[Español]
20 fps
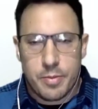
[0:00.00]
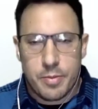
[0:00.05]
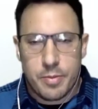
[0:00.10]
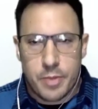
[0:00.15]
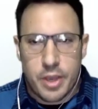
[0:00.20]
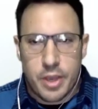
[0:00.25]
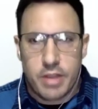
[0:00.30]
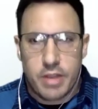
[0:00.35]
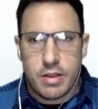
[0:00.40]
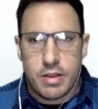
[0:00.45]

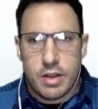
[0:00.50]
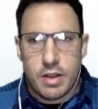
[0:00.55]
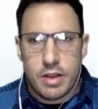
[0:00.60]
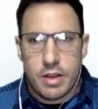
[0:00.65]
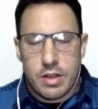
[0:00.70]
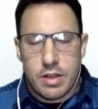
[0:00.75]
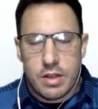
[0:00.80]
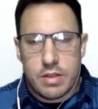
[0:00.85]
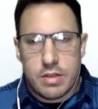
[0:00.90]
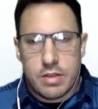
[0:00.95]
Bien,
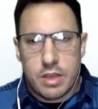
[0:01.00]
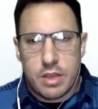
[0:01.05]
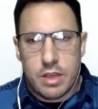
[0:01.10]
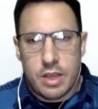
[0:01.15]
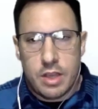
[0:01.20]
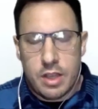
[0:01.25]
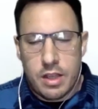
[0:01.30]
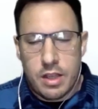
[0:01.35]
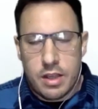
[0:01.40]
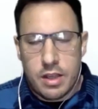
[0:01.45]
sí,
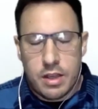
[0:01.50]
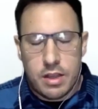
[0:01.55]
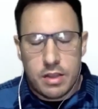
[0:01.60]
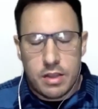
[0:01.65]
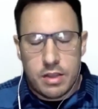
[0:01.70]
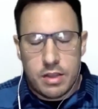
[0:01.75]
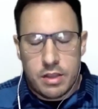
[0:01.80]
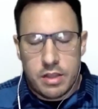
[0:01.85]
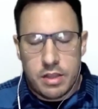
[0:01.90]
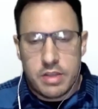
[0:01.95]

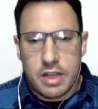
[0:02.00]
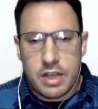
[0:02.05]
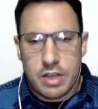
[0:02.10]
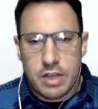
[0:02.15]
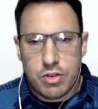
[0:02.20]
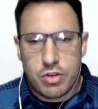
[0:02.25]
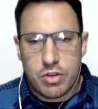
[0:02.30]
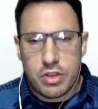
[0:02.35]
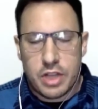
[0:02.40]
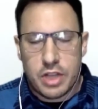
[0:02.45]
en ese
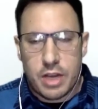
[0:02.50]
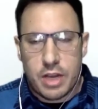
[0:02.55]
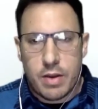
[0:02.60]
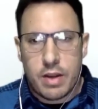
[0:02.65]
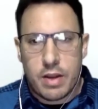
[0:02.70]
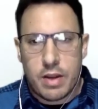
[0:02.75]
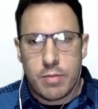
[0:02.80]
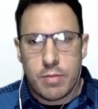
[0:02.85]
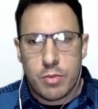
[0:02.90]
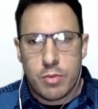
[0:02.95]
caso se
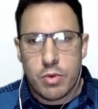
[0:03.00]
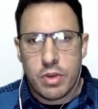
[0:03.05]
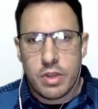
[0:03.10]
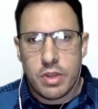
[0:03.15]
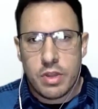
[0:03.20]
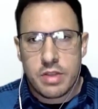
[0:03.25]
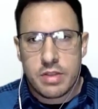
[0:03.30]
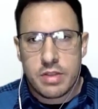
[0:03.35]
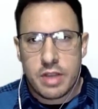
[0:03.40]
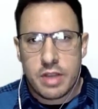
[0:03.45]
trabaja muy
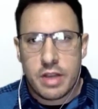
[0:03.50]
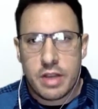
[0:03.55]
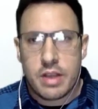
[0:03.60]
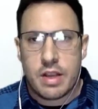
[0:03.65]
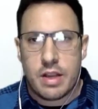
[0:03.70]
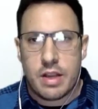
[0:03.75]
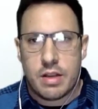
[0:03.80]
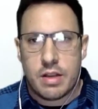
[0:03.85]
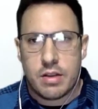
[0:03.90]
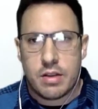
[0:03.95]
de
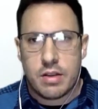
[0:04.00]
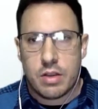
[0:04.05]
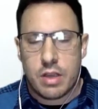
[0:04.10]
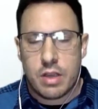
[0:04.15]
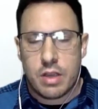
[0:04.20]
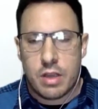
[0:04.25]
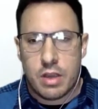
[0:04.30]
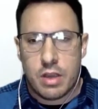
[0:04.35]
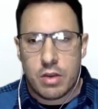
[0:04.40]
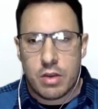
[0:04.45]
cerca
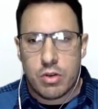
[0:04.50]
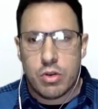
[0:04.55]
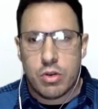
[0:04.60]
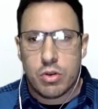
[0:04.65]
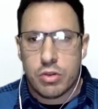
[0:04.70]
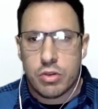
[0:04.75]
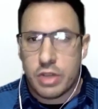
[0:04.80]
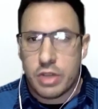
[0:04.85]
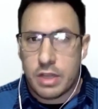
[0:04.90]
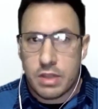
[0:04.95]
con los
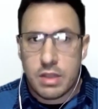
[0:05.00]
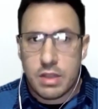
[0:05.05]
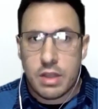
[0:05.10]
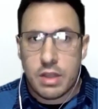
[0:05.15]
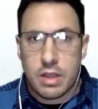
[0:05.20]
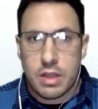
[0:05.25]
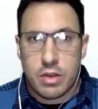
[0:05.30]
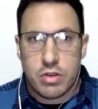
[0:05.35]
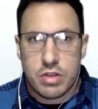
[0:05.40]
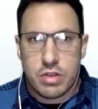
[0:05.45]
contratistas
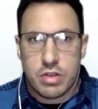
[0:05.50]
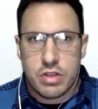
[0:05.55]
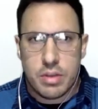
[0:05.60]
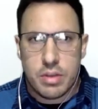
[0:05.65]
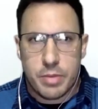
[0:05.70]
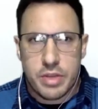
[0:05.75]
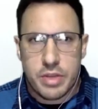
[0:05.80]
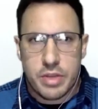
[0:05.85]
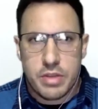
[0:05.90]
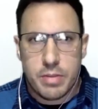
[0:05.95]
de
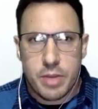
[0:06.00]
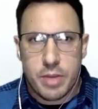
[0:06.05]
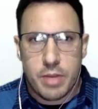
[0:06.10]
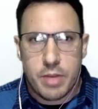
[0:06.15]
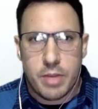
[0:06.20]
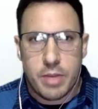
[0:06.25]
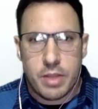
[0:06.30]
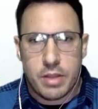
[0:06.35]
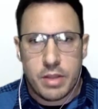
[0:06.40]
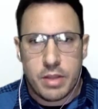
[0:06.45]
cosecha
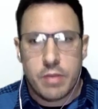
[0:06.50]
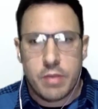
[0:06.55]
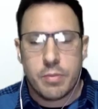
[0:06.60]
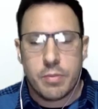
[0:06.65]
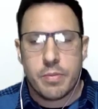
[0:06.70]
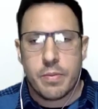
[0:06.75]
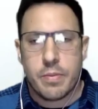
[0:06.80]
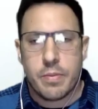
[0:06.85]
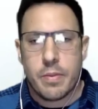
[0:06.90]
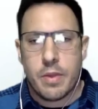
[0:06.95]

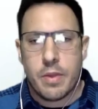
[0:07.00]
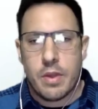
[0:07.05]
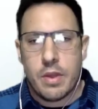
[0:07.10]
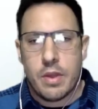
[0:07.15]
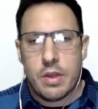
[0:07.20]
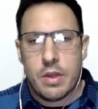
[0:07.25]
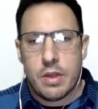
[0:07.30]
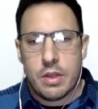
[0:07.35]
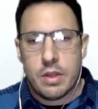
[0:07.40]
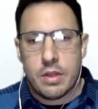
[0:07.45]
principalmente,
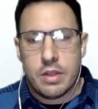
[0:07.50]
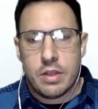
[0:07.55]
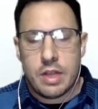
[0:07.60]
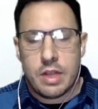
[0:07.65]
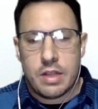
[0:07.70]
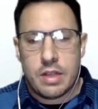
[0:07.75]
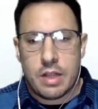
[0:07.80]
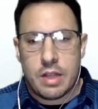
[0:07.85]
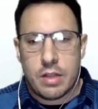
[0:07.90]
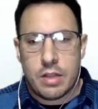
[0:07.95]

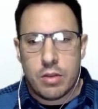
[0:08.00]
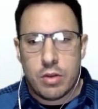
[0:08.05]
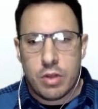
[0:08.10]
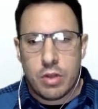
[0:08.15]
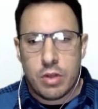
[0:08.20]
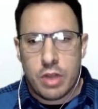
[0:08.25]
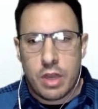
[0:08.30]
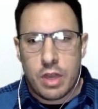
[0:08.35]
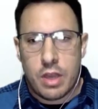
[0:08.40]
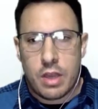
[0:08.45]
tratando
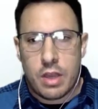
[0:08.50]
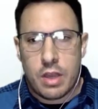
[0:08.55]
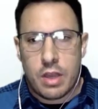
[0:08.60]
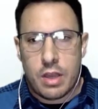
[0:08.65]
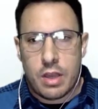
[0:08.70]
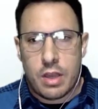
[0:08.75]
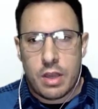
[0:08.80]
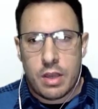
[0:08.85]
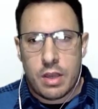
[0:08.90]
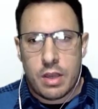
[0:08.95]

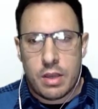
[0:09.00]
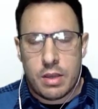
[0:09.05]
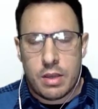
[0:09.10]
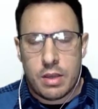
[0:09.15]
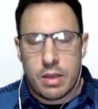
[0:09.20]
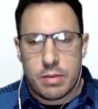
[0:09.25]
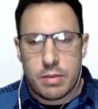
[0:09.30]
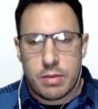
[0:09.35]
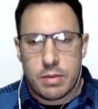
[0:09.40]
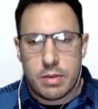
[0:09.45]

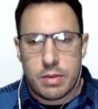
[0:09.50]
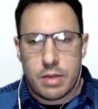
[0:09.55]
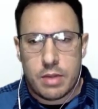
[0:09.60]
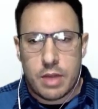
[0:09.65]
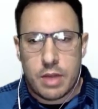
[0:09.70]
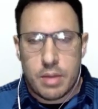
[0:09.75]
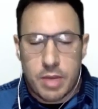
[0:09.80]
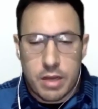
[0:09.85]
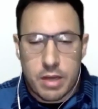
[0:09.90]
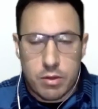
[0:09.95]
de
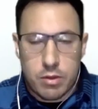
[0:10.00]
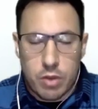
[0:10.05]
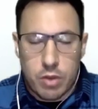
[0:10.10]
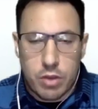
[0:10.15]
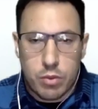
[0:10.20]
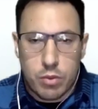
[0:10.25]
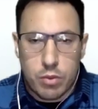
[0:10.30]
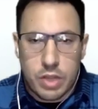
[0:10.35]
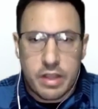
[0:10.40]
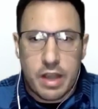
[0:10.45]
armar, no es
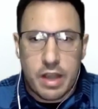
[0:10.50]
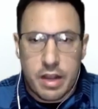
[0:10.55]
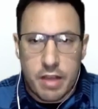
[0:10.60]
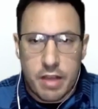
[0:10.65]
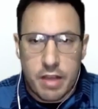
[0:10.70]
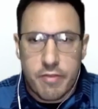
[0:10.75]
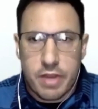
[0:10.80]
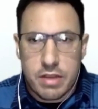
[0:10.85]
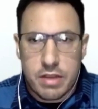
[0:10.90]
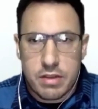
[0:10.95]
una
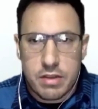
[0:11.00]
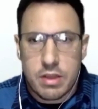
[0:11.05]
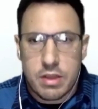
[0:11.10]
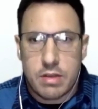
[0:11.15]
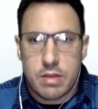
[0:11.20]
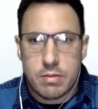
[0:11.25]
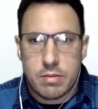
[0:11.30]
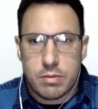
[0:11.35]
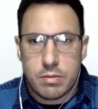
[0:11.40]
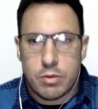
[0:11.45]
tarea
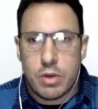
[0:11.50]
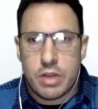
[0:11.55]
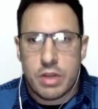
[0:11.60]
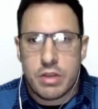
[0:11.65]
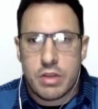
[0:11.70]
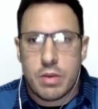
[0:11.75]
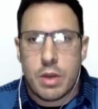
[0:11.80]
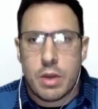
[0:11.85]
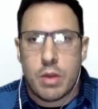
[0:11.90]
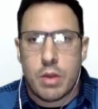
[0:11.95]
fácil, nos ha
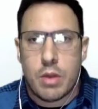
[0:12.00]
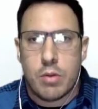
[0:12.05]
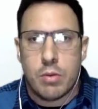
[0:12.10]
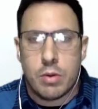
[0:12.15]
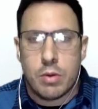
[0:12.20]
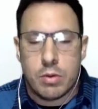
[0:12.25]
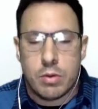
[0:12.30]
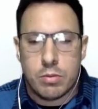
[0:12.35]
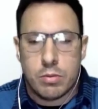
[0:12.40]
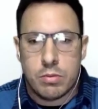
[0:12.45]

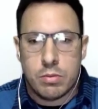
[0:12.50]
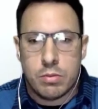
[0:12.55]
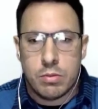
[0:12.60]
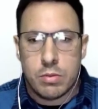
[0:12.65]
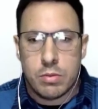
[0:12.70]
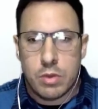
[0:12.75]
llevado un,